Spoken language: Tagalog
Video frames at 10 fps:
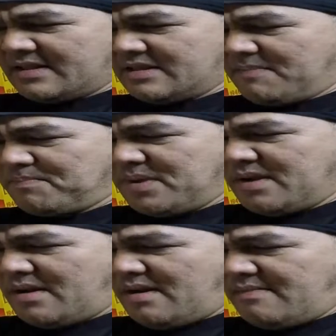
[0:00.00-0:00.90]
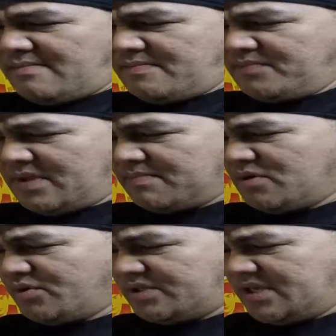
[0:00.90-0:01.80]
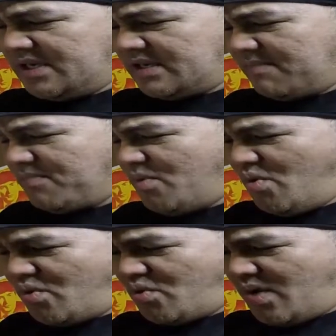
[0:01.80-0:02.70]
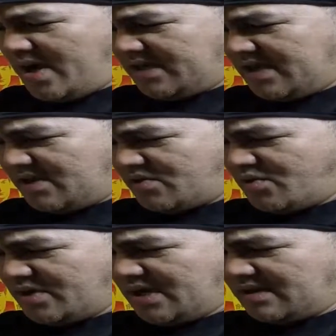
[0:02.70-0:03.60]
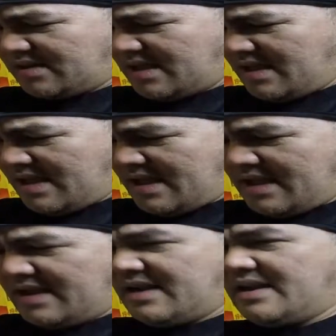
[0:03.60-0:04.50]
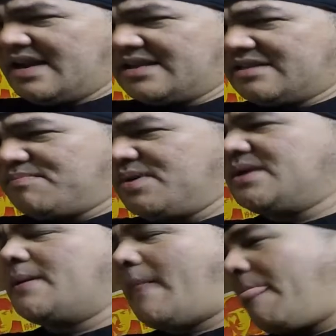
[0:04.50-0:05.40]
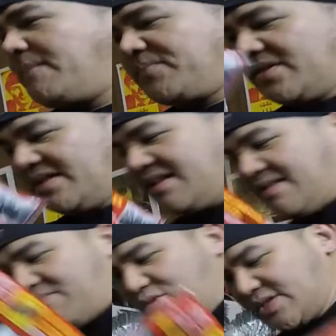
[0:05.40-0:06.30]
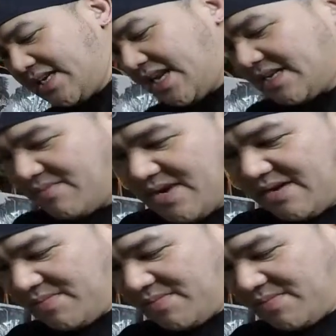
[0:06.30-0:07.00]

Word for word: the film, the music, the book, why they couldn't let it be. Buksan natin mga